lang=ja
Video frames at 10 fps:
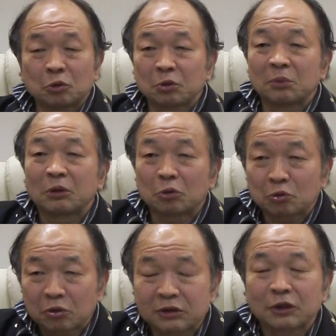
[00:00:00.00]
の決めたこ
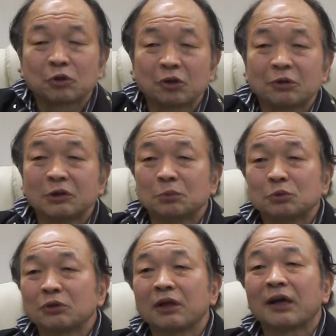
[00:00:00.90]
とはちゃんと自
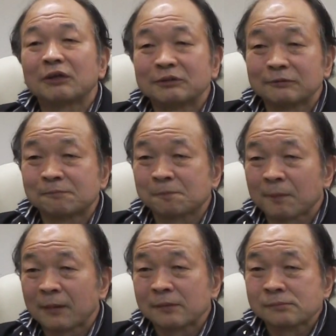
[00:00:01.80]
分でやる
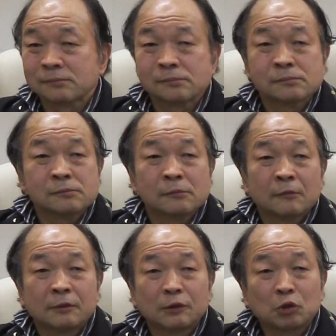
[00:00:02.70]

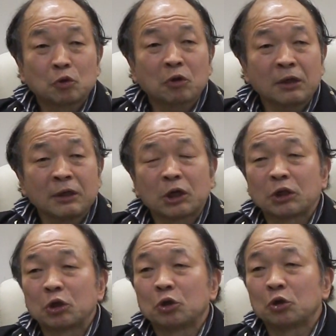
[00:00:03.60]
自己管理が
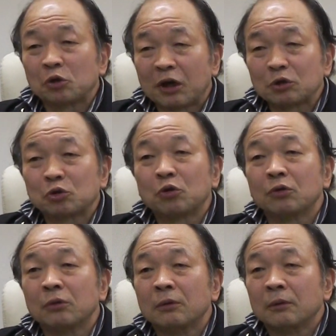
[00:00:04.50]
できるようになると
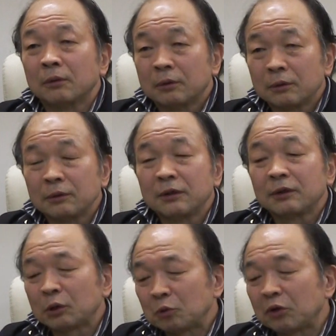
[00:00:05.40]
人
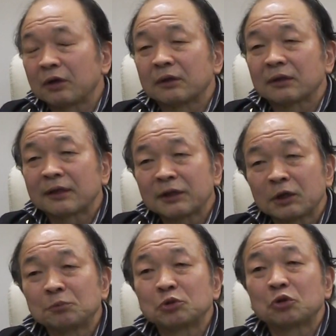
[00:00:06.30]
間は大
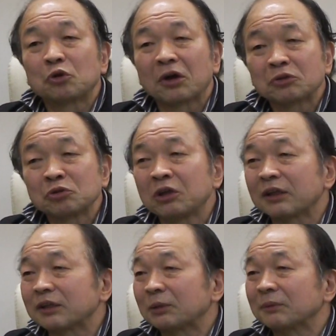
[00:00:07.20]
変むしろ楽に
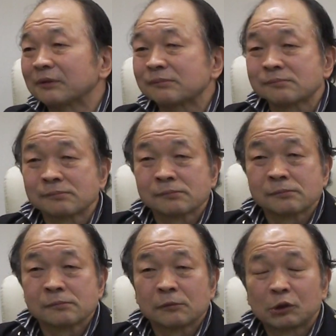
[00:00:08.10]
なってきます
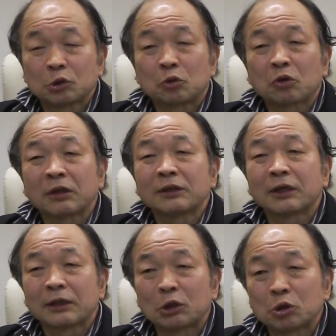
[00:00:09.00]
自己管
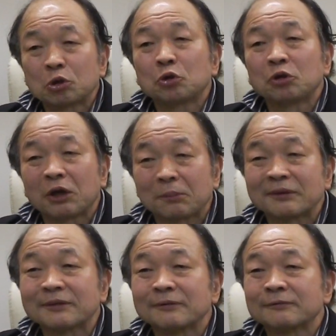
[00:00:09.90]
理ができるようになり
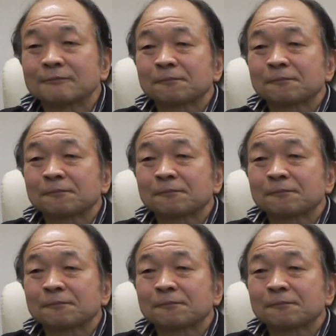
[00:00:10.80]
ました